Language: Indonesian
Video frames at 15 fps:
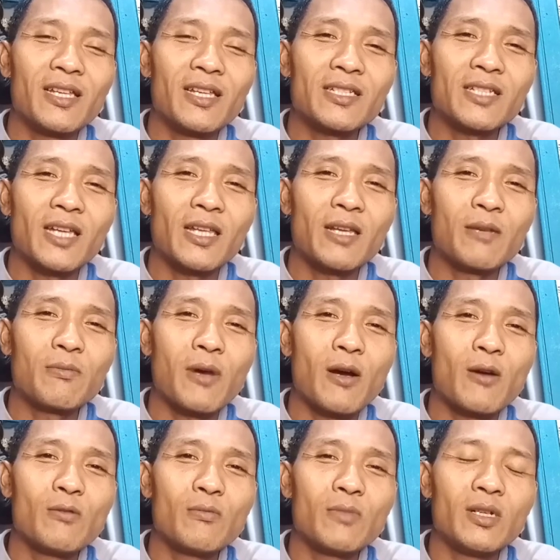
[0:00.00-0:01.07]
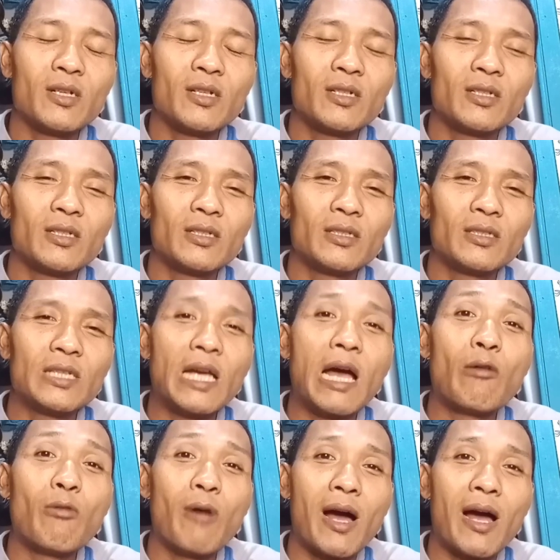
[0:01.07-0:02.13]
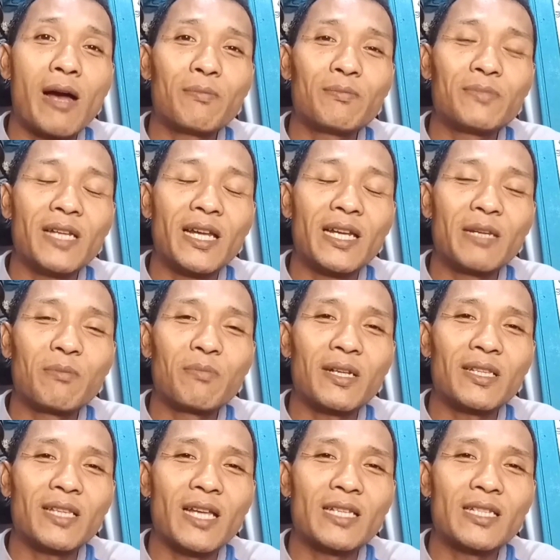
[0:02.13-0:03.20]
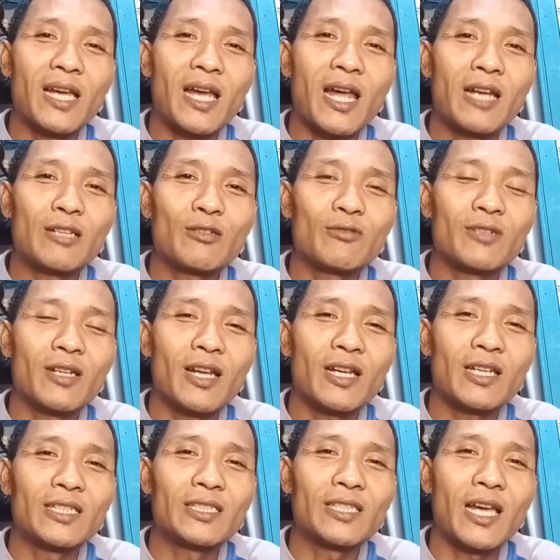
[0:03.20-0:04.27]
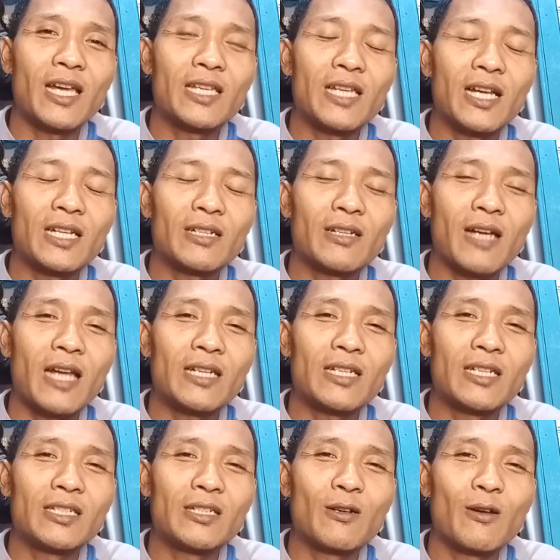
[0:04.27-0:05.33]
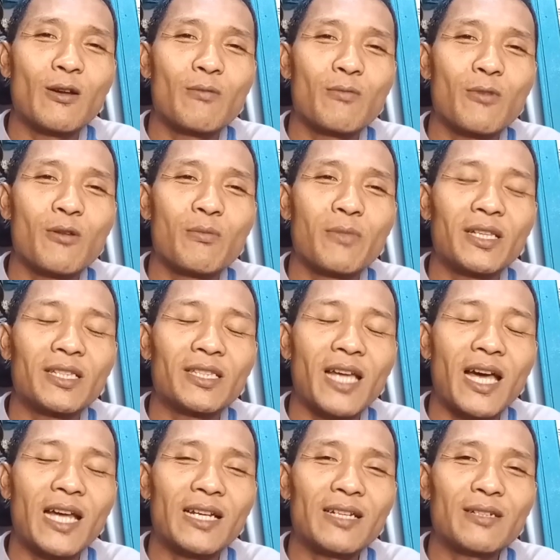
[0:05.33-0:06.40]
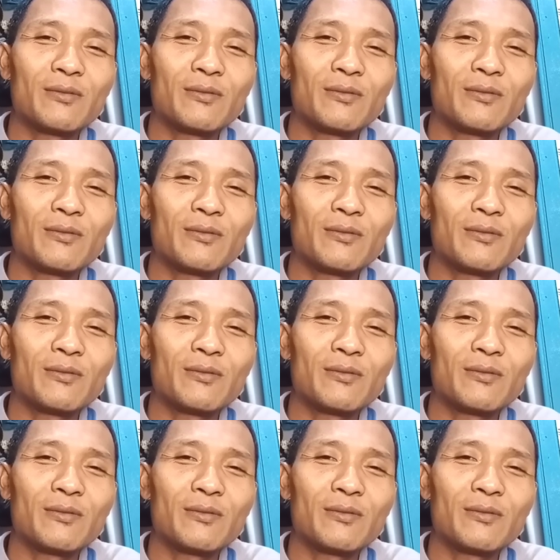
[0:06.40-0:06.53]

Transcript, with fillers: saya mau menjawab dari pertanyaan saudara kita yang ada di kolom komentar